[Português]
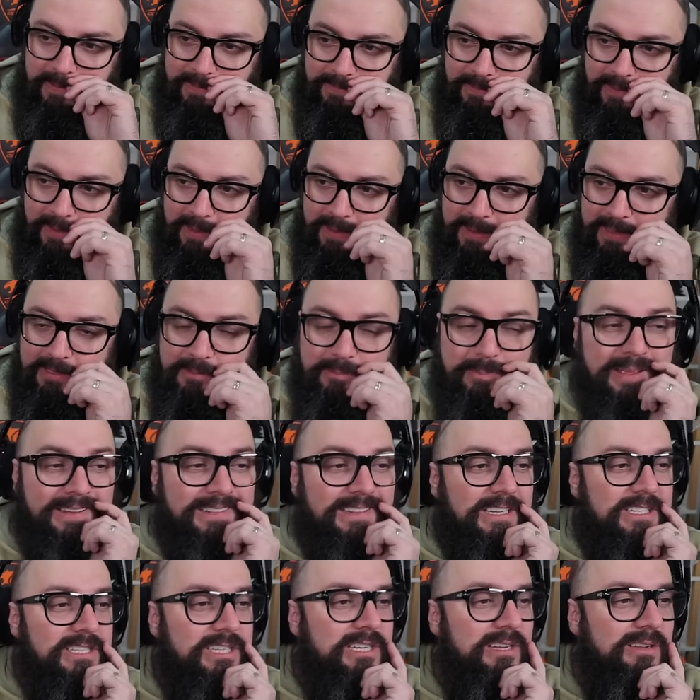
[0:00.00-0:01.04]
só,
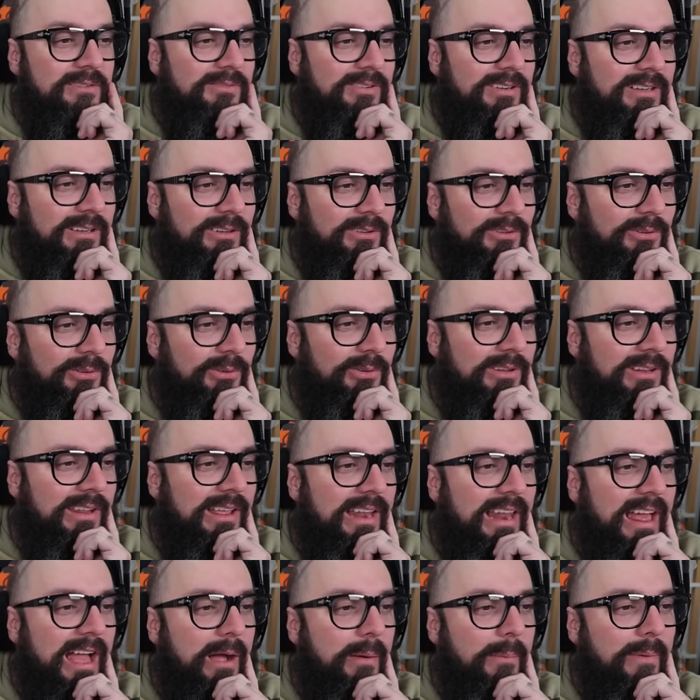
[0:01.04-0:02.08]
expectativa. Lula
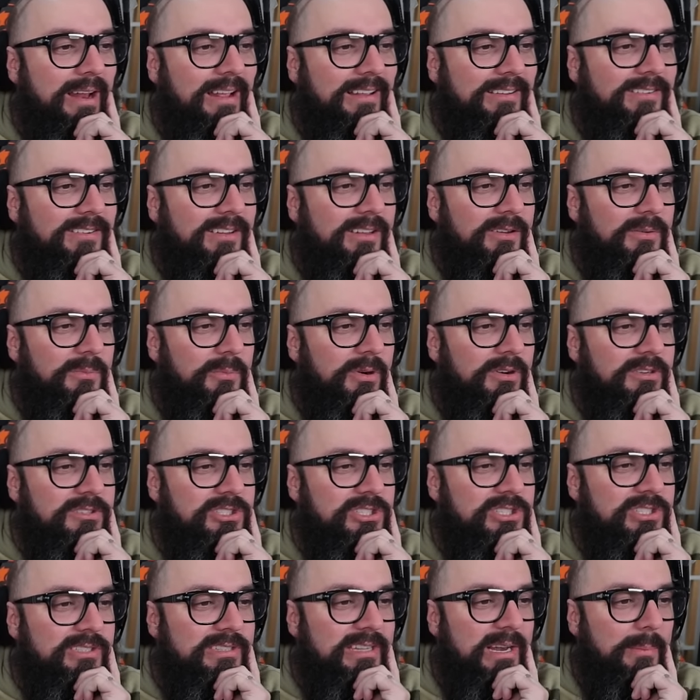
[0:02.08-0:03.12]
lá abraçando um monte
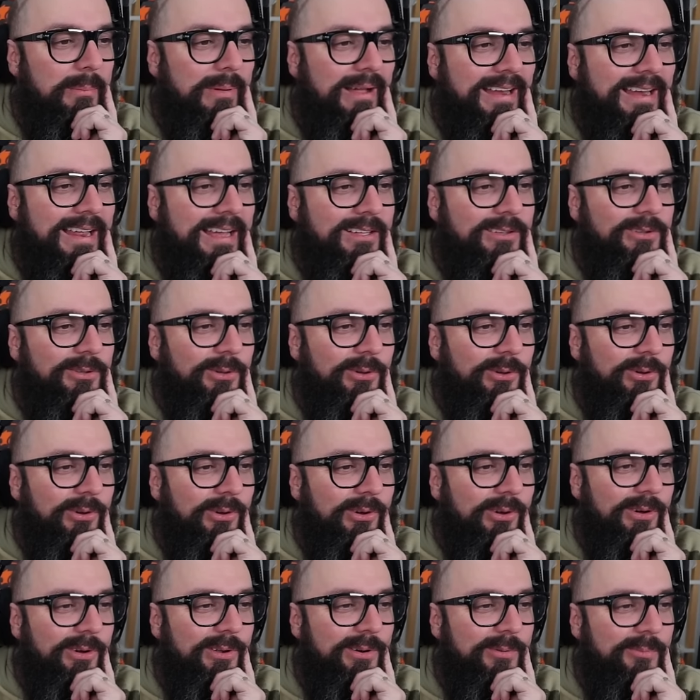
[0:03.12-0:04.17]
de
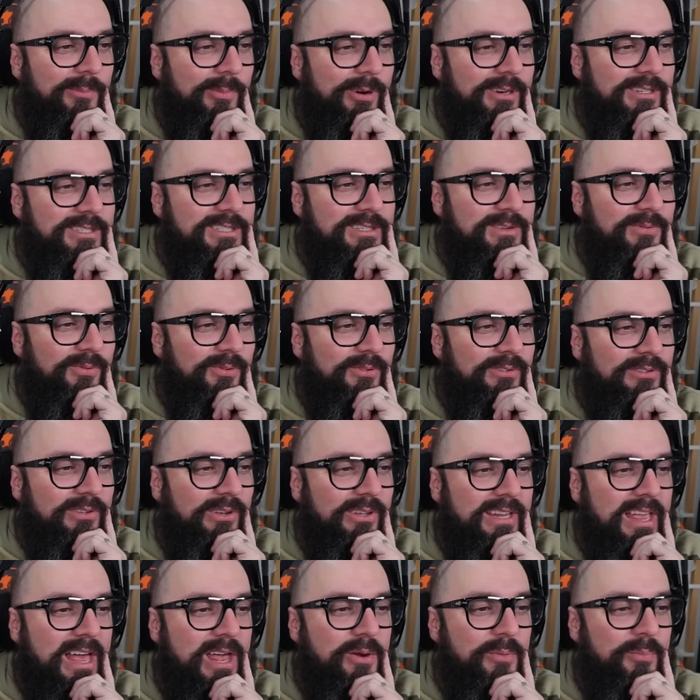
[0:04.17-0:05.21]
trabalhador, um monte de
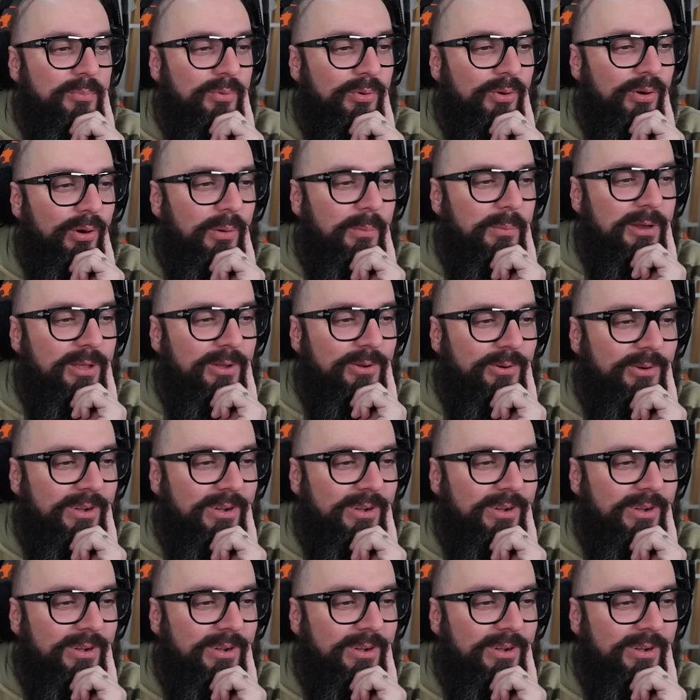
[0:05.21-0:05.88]
funcionário público,